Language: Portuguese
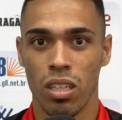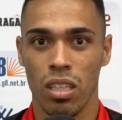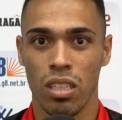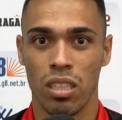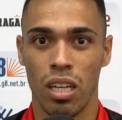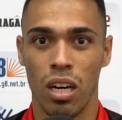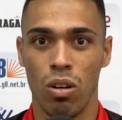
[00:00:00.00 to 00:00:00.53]

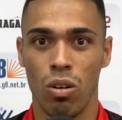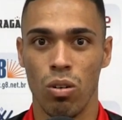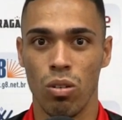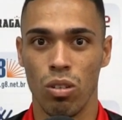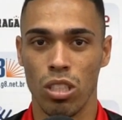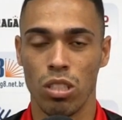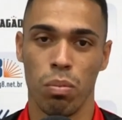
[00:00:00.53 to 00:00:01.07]

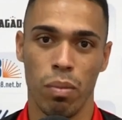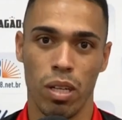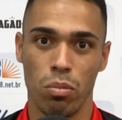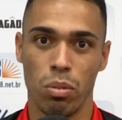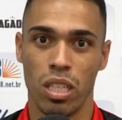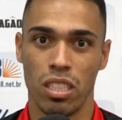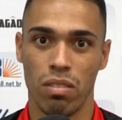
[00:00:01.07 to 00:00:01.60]
Então, nosso primeiro
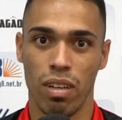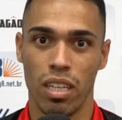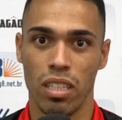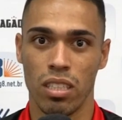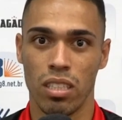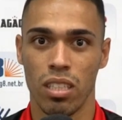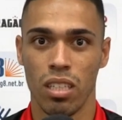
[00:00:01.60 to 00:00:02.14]
objetivo é
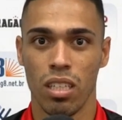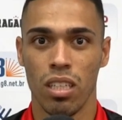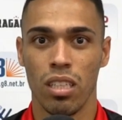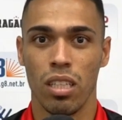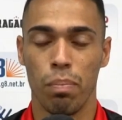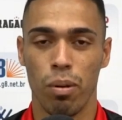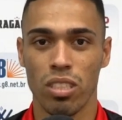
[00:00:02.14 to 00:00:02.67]
esse.
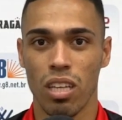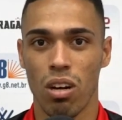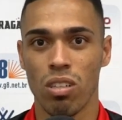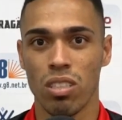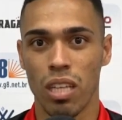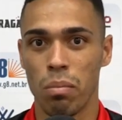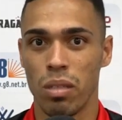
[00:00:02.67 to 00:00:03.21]
Depois que
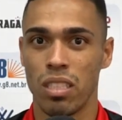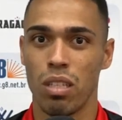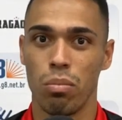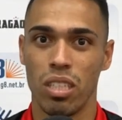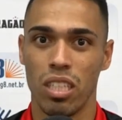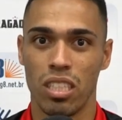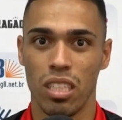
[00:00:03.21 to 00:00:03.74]
alcançarmos esses
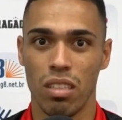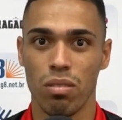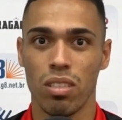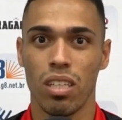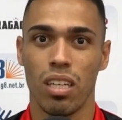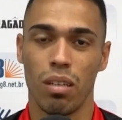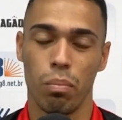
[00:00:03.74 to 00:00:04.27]

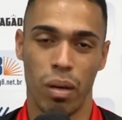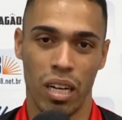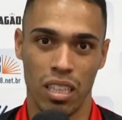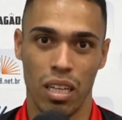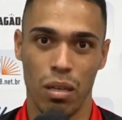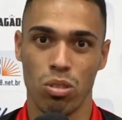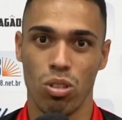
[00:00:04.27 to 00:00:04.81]
objetivos,
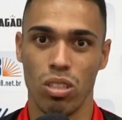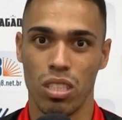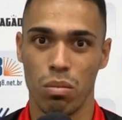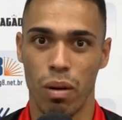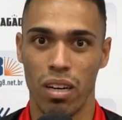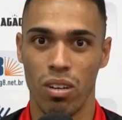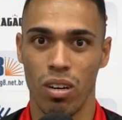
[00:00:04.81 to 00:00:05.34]
pretendemos coisas
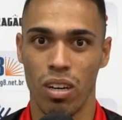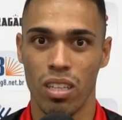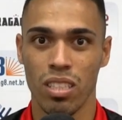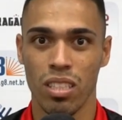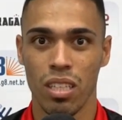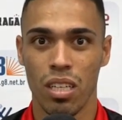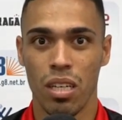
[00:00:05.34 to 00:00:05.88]

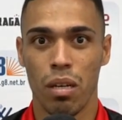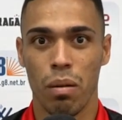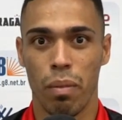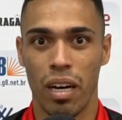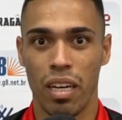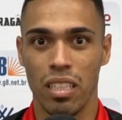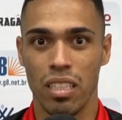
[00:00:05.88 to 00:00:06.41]
maiores,
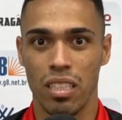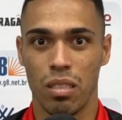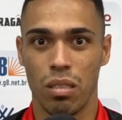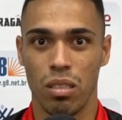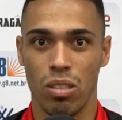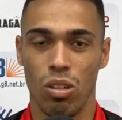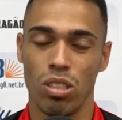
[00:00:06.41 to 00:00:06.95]

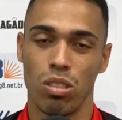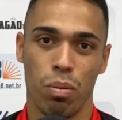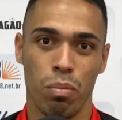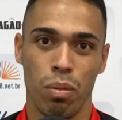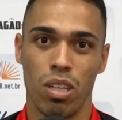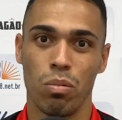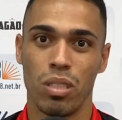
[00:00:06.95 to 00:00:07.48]
mas nosso
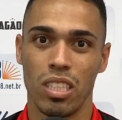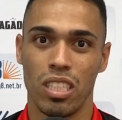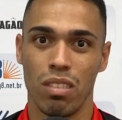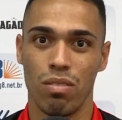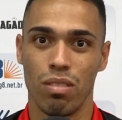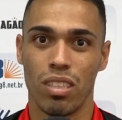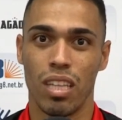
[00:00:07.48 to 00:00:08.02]
primeiro
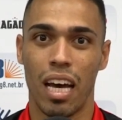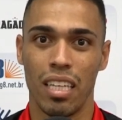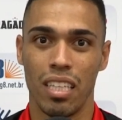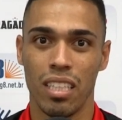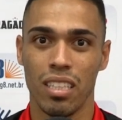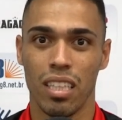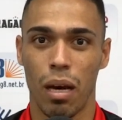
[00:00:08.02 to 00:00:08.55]
objetivo está
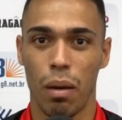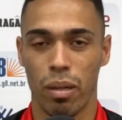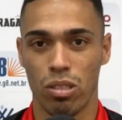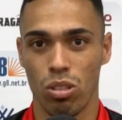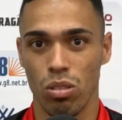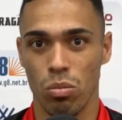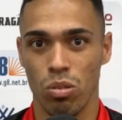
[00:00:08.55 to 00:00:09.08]
aí, está para
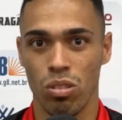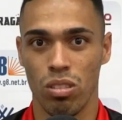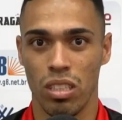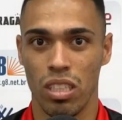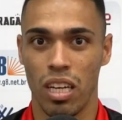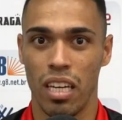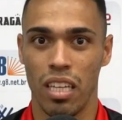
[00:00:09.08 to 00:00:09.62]
todo mundo,
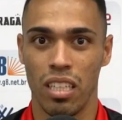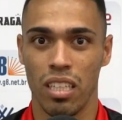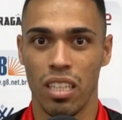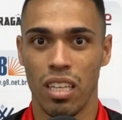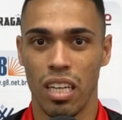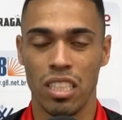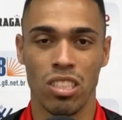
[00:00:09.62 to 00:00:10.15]
ninguém,
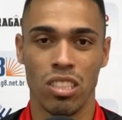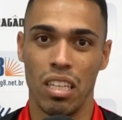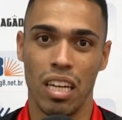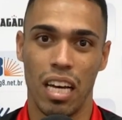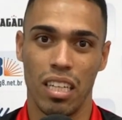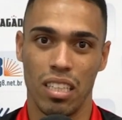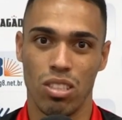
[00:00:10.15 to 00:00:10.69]
a gente não tem
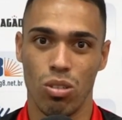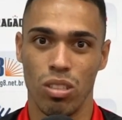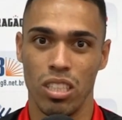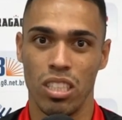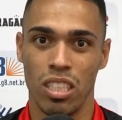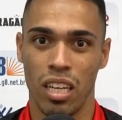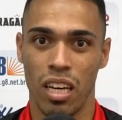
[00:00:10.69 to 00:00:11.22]
nada que
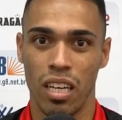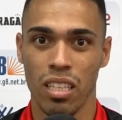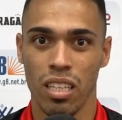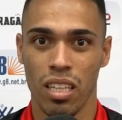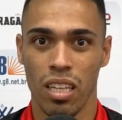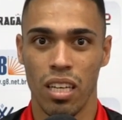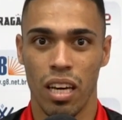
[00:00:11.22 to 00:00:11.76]
esconder de ninguém.
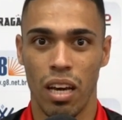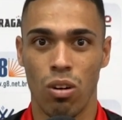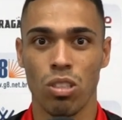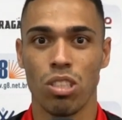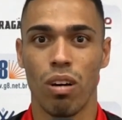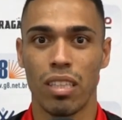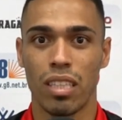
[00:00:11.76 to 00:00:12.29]
É
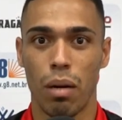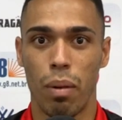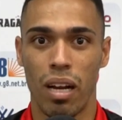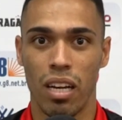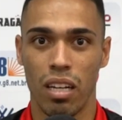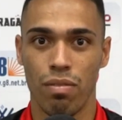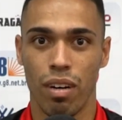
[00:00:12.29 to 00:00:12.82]
continuar
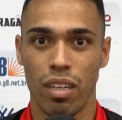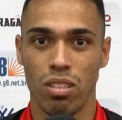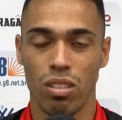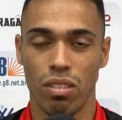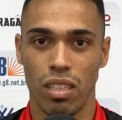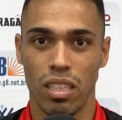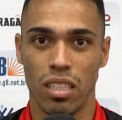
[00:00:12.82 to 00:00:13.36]
trabalhando, fazer o
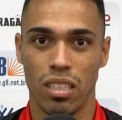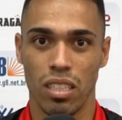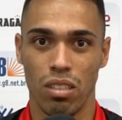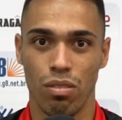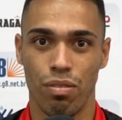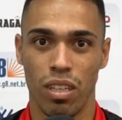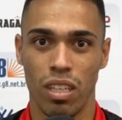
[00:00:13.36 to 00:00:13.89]
que vem
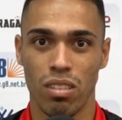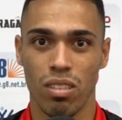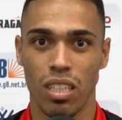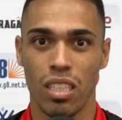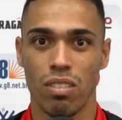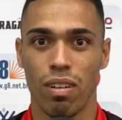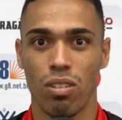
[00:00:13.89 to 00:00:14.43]
sendo feito, que a gente